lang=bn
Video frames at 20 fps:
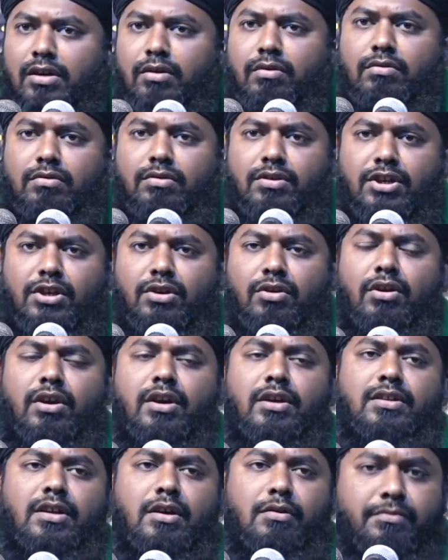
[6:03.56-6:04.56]
যাও কি
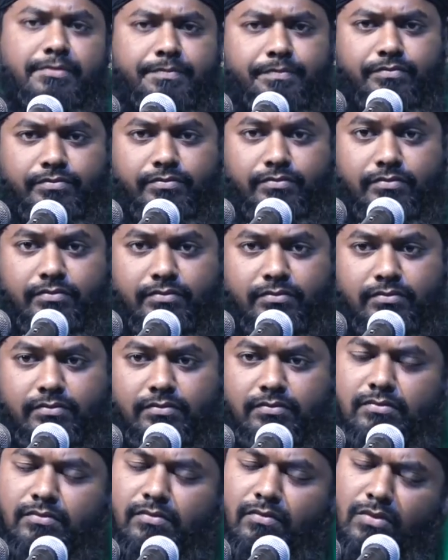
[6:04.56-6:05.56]
হয়ে যাও
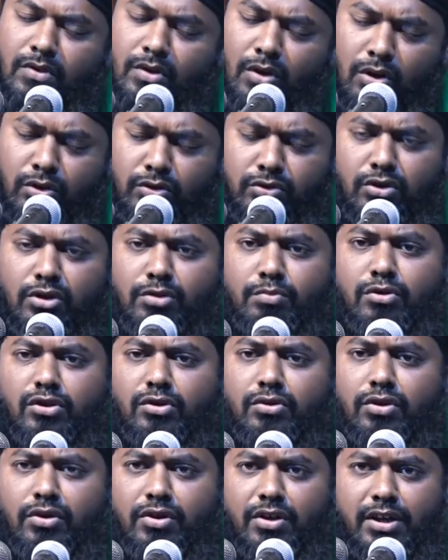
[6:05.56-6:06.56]

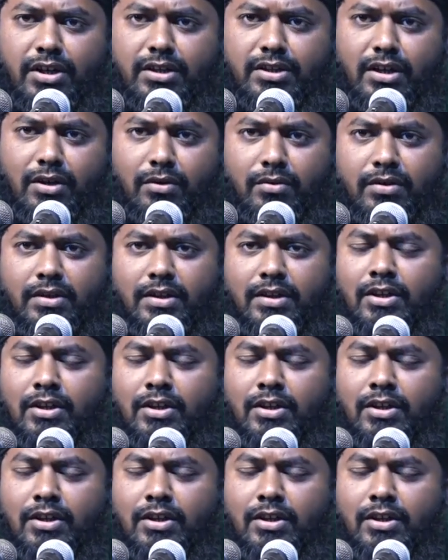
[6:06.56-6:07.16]
অন্তর্ভুক্ত হয়ে যাও